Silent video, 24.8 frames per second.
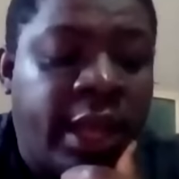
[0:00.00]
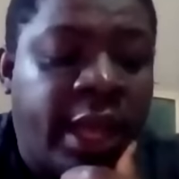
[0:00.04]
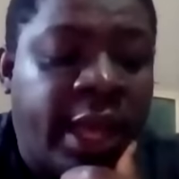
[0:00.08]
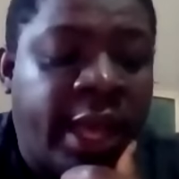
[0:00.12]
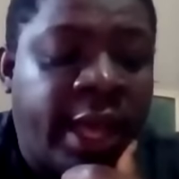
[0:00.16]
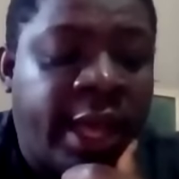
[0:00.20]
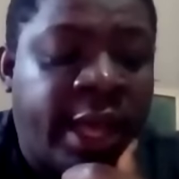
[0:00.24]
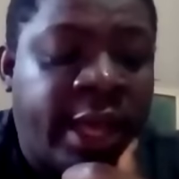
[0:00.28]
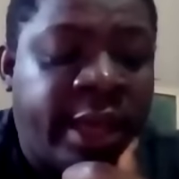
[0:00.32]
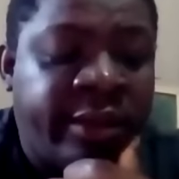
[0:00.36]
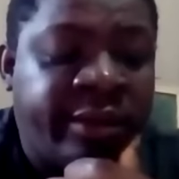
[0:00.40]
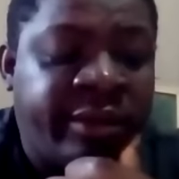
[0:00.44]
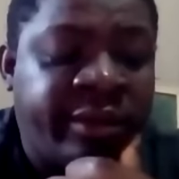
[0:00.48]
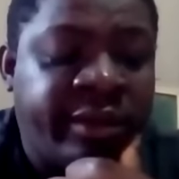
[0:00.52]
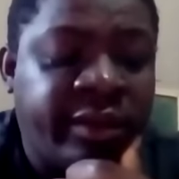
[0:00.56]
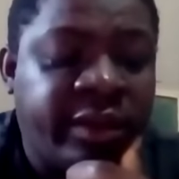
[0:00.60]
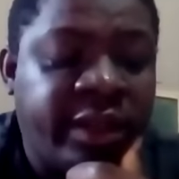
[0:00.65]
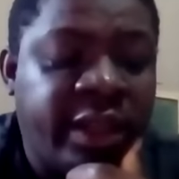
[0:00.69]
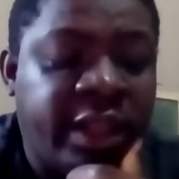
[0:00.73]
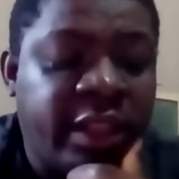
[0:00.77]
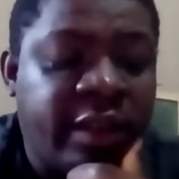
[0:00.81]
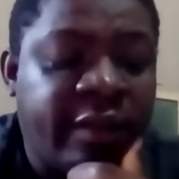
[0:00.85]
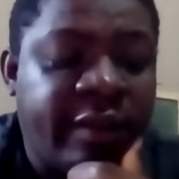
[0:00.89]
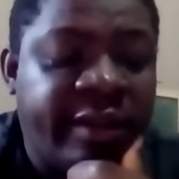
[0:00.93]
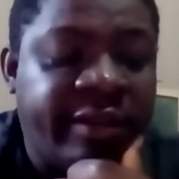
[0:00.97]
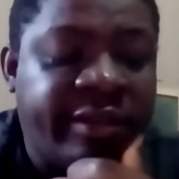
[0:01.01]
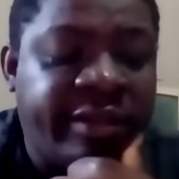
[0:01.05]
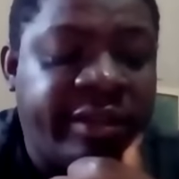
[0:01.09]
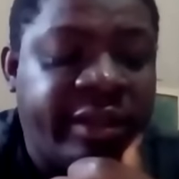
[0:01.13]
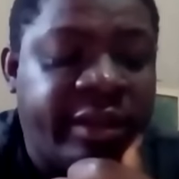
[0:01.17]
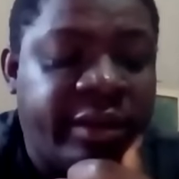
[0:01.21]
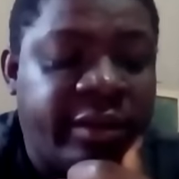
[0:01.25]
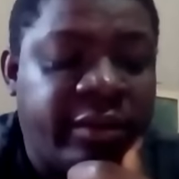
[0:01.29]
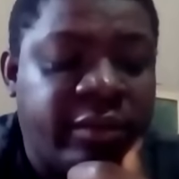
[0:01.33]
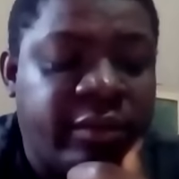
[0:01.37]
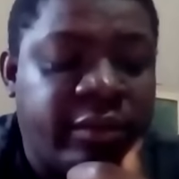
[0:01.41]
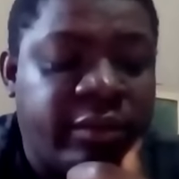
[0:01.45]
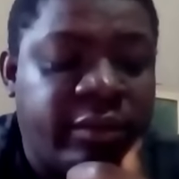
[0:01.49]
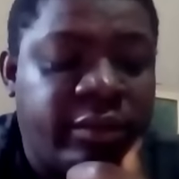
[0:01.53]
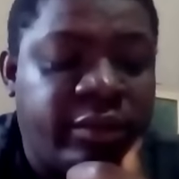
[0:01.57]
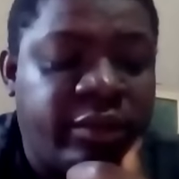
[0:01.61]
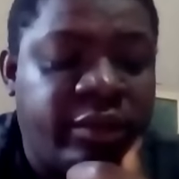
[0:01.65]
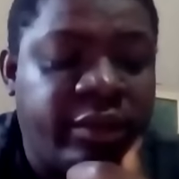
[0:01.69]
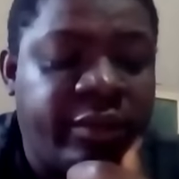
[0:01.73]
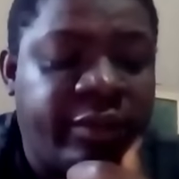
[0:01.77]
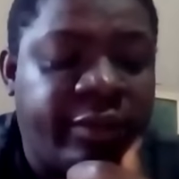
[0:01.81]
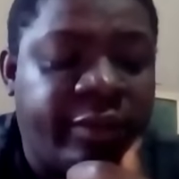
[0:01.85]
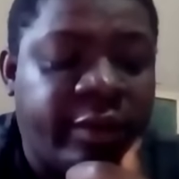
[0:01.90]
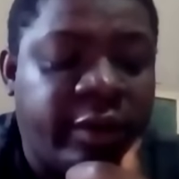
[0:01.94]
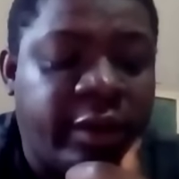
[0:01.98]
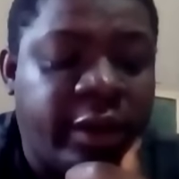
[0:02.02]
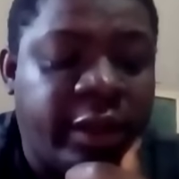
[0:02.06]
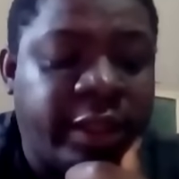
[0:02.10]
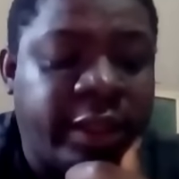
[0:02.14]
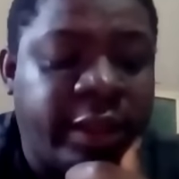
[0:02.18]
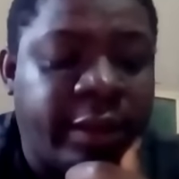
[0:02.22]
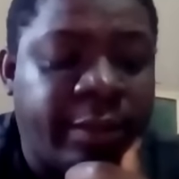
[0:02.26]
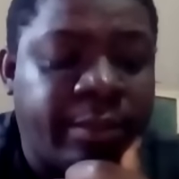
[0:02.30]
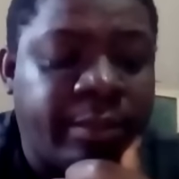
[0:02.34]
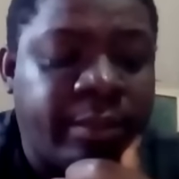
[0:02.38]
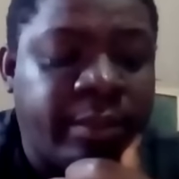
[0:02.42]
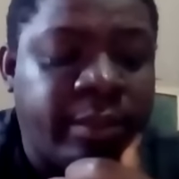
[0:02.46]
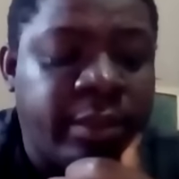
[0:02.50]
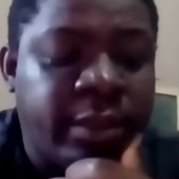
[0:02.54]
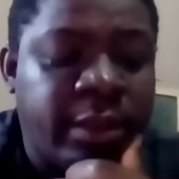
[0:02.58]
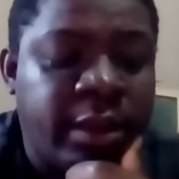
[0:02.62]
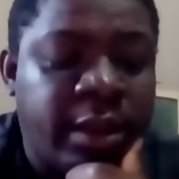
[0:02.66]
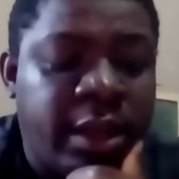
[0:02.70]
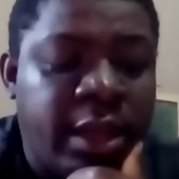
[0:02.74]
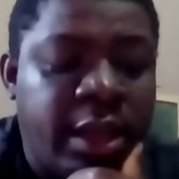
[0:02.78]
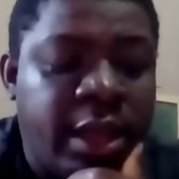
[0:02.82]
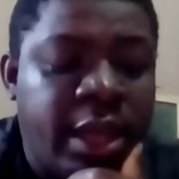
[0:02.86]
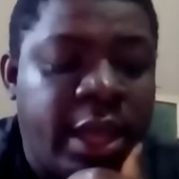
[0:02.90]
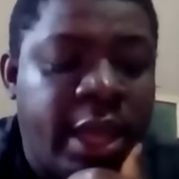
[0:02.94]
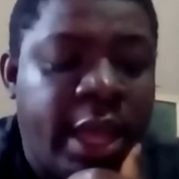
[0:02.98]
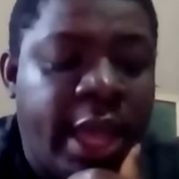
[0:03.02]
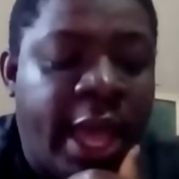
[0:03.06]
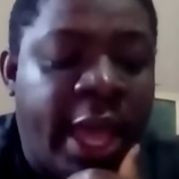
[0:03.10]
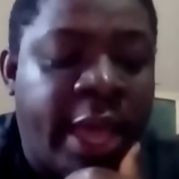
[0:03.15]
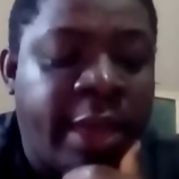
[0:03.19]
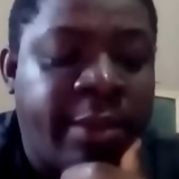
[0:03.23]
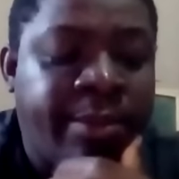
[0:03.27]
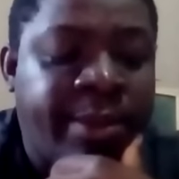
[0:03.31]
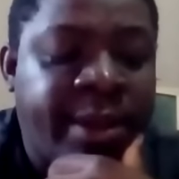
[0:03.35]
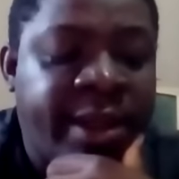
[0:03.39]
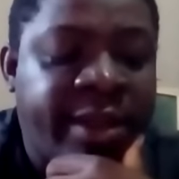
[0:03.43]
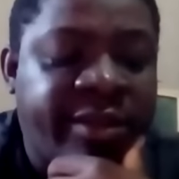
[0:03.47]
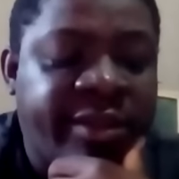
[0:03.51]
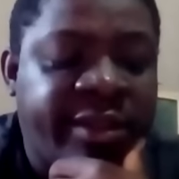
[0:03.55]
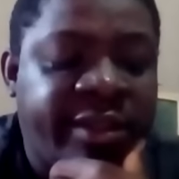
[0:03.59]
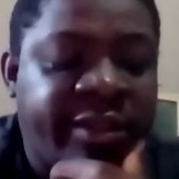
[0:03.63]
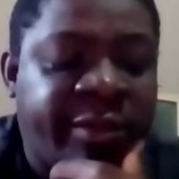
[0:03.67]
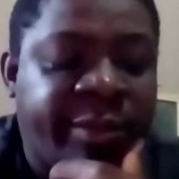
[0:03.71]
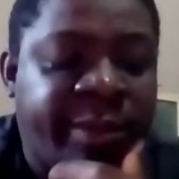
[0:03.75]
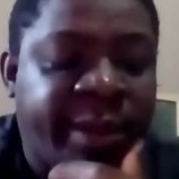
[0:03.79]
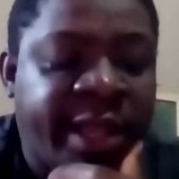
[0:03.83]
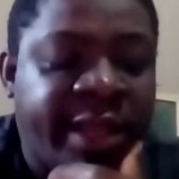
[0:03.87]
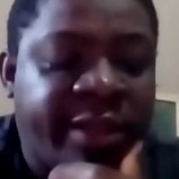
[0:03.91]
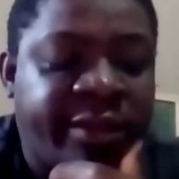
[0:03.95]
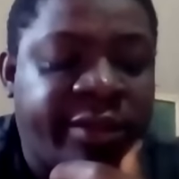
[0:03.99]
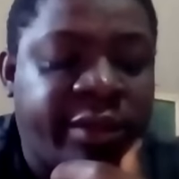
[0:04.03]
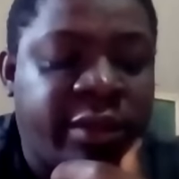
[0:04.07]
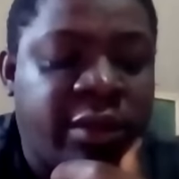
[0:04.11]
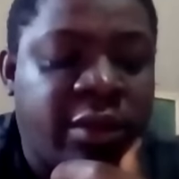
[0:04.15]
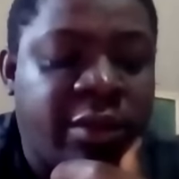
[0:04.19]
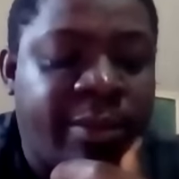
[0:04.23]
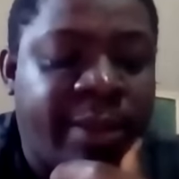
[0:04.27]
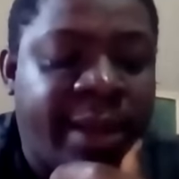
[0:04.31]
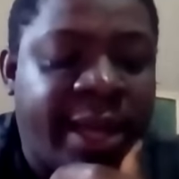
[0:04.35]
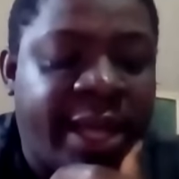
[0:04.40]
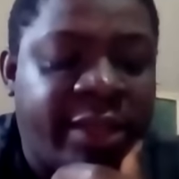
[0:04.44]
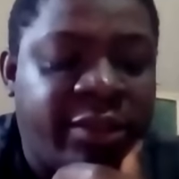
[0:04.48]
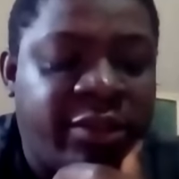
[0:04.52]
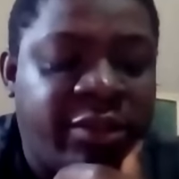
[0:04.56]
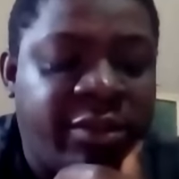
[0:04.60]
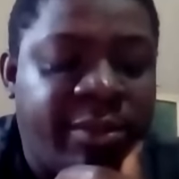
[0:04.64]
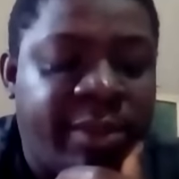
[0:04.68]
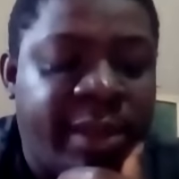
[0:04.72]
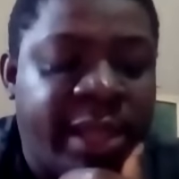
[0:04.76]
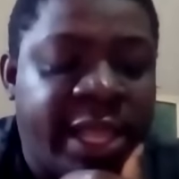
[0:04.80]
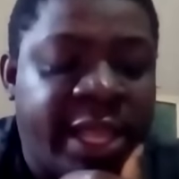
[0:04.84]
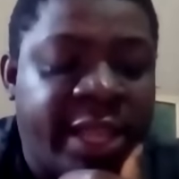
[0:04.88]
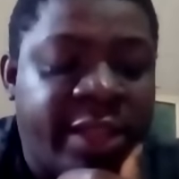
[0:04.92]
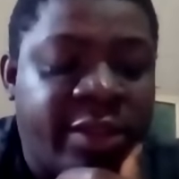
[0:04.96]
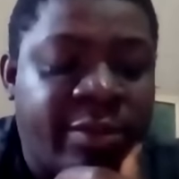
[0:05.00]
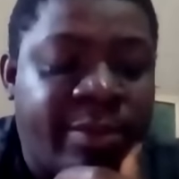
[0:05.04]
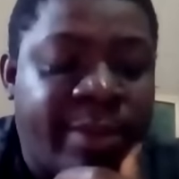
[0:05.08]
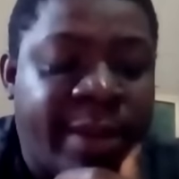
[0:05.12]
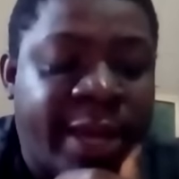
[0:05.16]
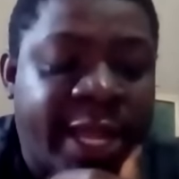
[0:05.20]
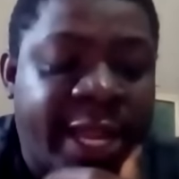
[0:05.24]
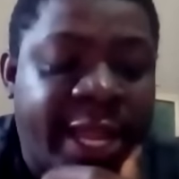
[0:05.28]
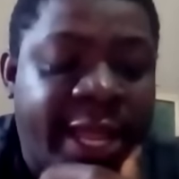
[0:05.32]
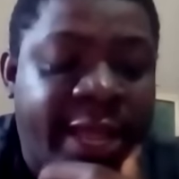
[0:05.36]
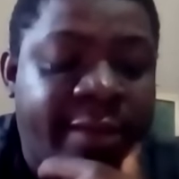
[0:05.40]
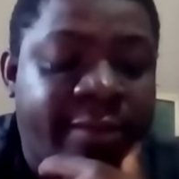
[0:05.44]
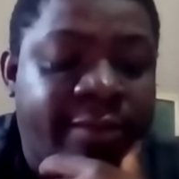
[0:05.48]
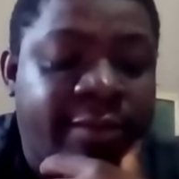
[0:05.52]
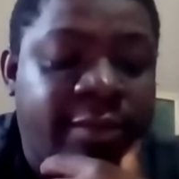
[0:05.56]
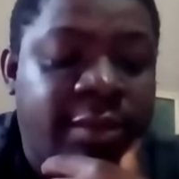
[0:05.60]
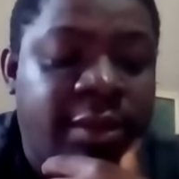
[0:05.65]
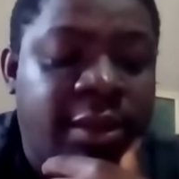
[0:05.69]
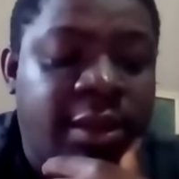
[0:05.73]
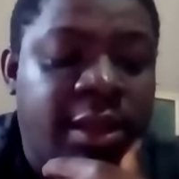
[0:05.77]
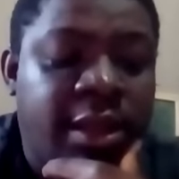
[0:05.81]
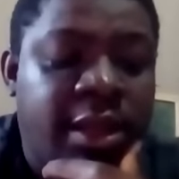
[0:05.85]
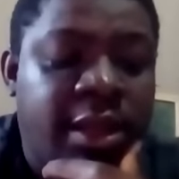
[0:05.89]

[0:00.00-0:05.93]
A segunda renovação de frota a empresa Expresso Lobar de Belém do Pará